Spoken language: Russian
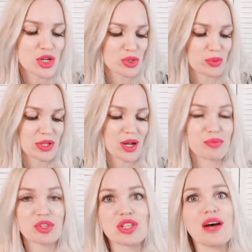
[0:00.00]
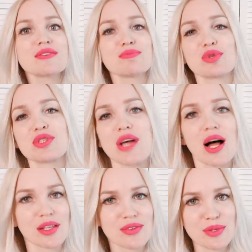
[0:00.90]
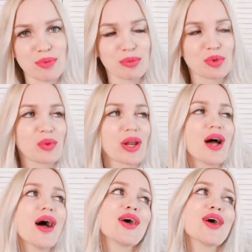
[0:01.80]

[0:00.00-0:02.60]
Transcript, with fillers: чтобы я такая пришла в спортзал, и все прям думали,